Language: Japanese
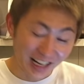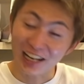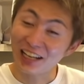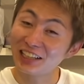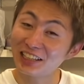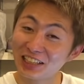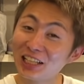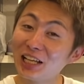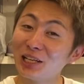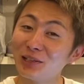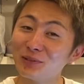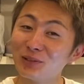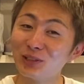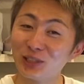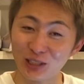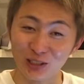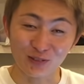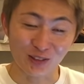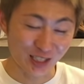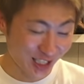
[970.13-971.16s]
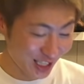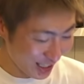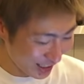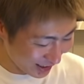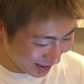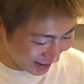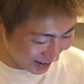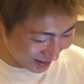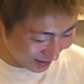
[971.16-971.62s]
あえて何も言いません、は
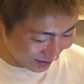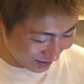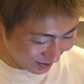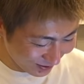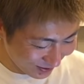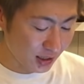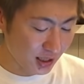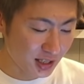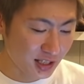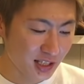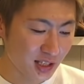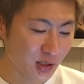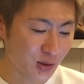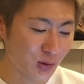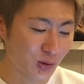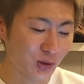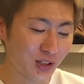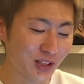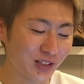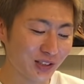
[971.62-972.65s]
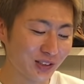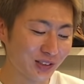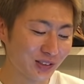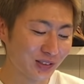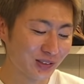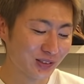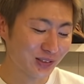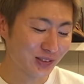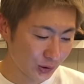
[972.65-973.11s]
い、エイジングウォーキング
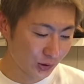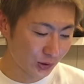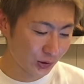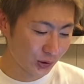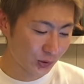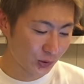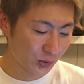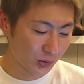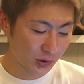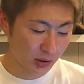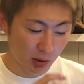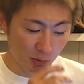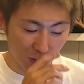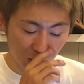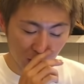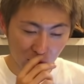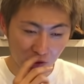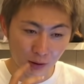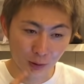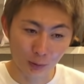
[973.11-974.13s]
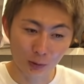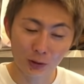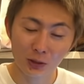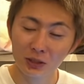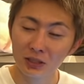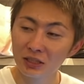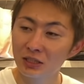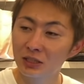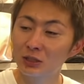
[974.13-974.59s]
えー、こんなんなんか皆
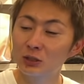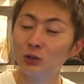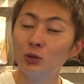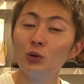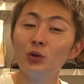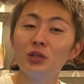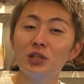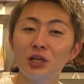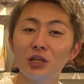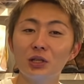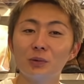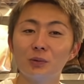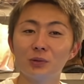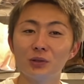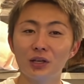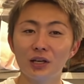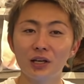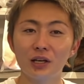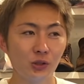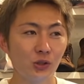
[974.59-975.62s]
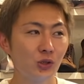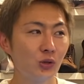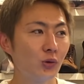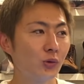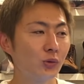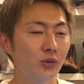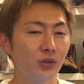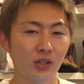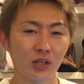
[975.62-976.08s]
さんすごいねでもね日
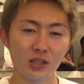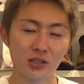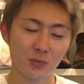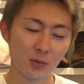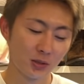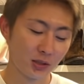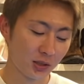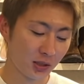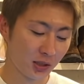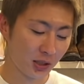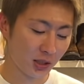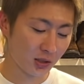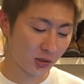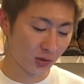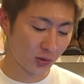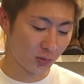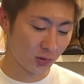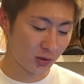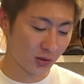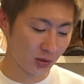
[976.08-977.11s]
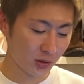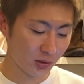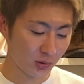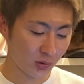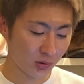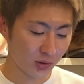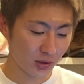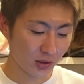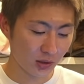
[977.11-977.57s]
本に発売されてないやつが見つけると
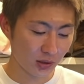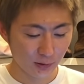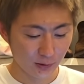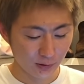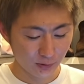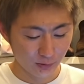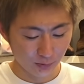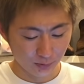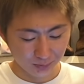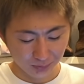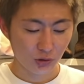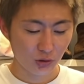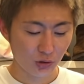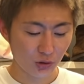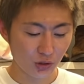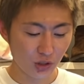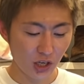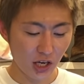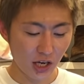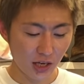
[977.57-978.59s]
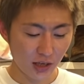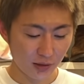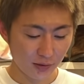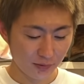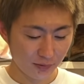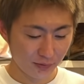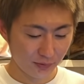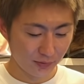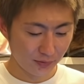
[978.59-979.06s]
かねすごいすげえ
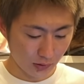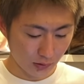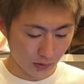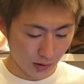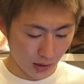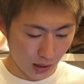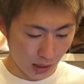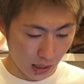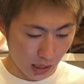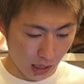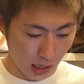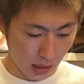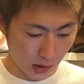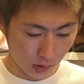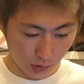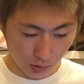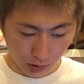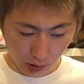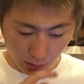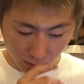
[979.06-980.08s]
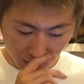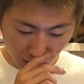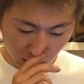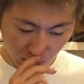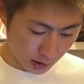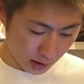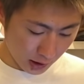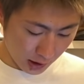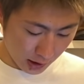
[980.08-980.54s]
うわこれま
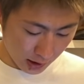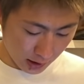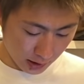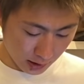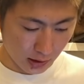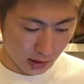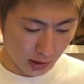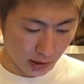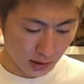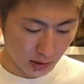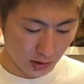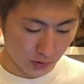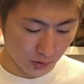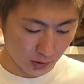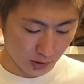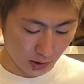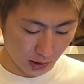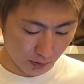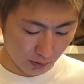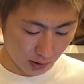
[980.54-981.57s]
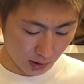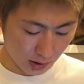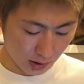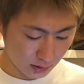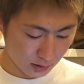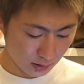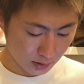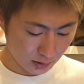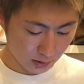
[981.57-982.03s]
たやらしいの来たわこ
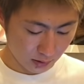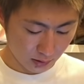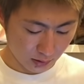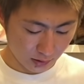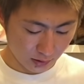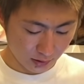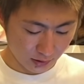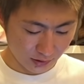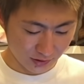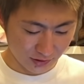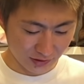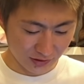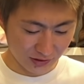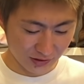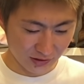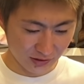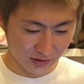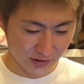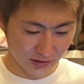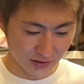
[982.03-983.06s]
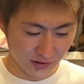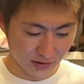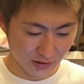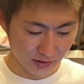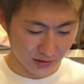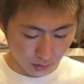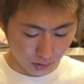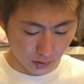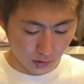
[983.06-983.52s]
れやらしいですうん。
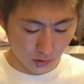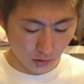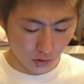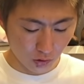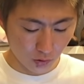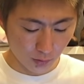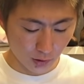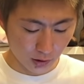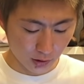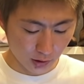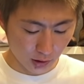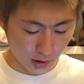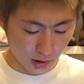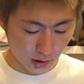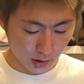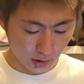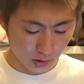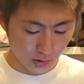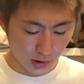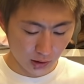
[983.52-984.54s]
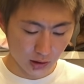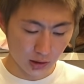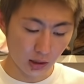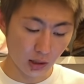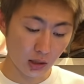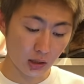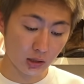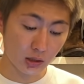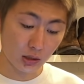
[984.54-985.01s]
ブルノーマルね
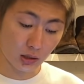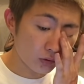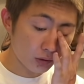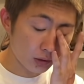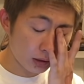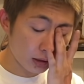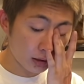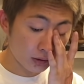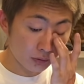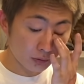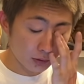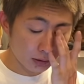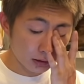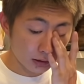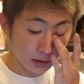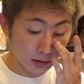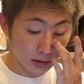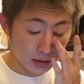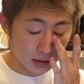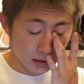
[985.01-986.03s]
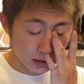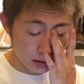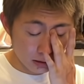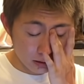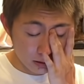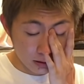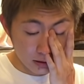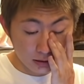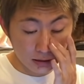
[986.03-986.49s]
9871これあの新しいやつ
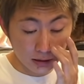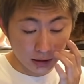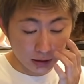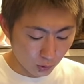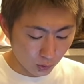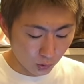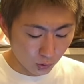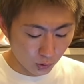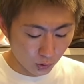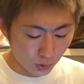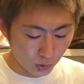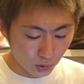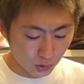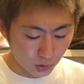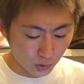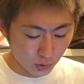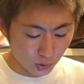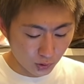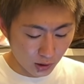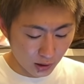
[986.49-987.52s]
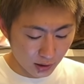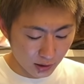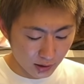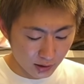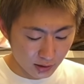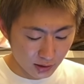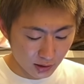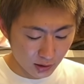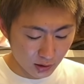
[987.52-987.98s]
のやつか
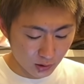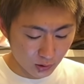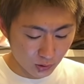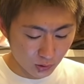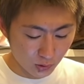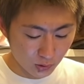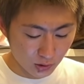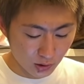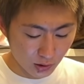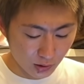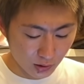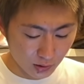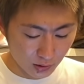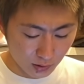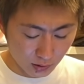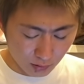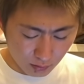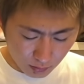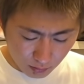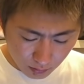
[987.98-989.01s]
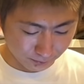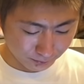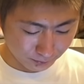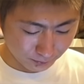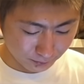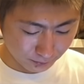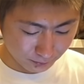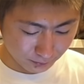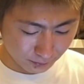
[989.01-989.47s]
ゴールドラセットセえ
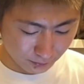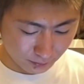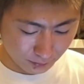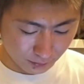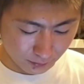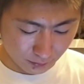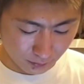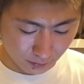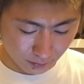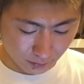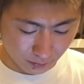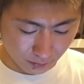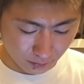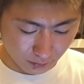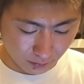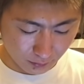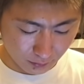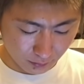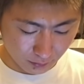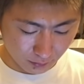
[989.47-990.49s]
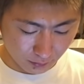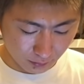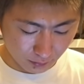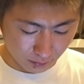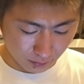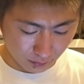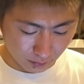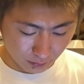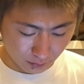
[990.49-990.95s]
ゴール
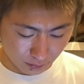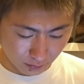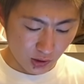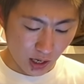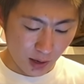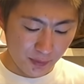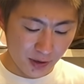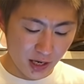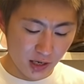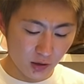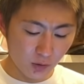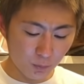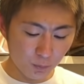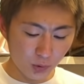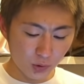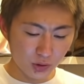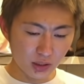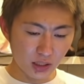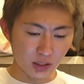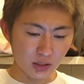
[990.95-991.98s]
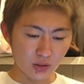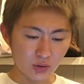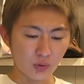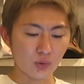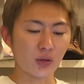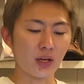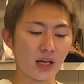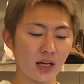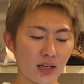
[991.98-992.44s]
ドラセットセコイ飴色っぽくなるんよ
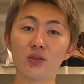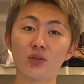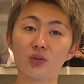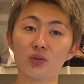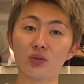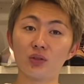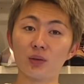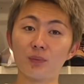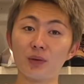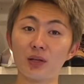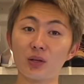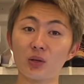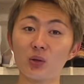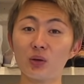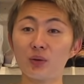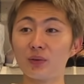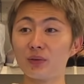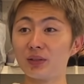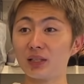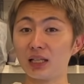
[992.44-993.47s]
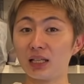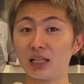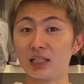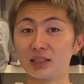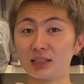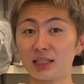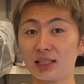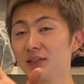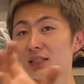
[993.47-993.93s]
これどんどんべっこめみたいな
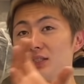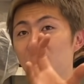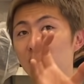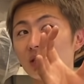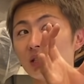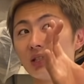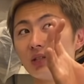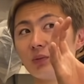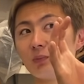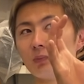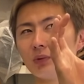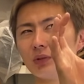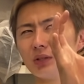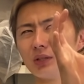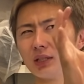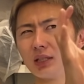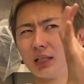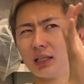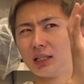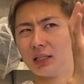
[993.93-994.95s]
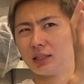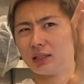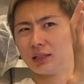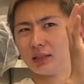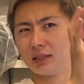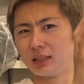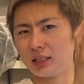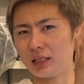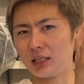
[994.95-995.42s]
さ最初黄色っぽいってか
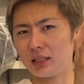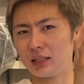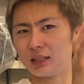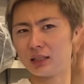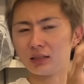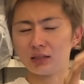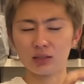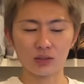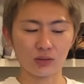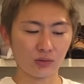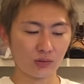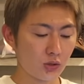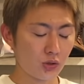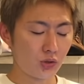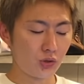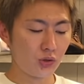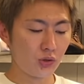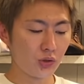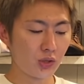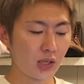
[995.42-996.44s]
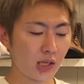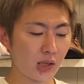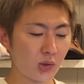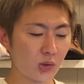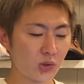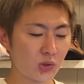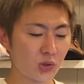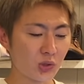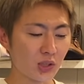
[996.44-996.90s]
ねあれなんだけど集計
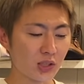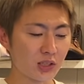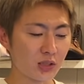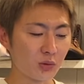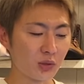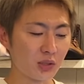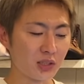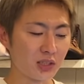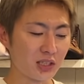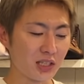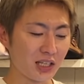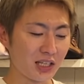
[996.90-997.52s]
グッズがすごいですね